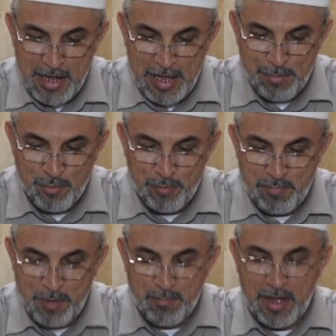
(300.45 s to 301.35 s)
который
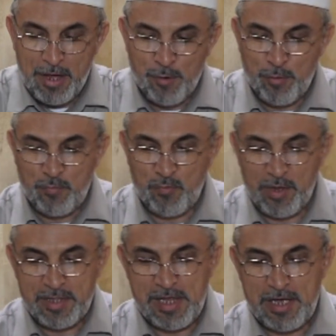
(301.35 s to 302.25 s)
хотел захватить
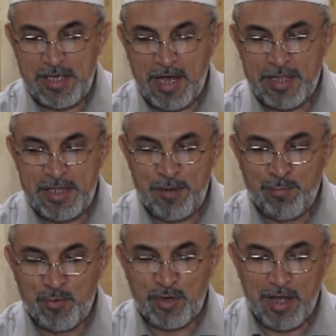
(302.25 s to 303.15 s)
Каабу,
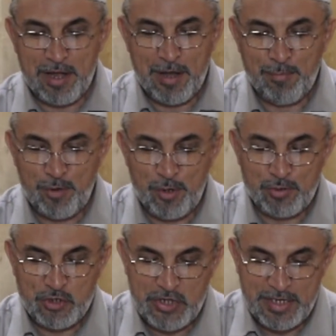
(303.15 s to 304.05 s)
и угнал
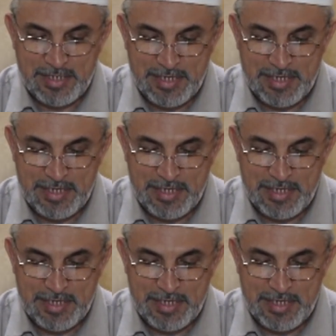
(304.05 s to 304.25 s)
70 его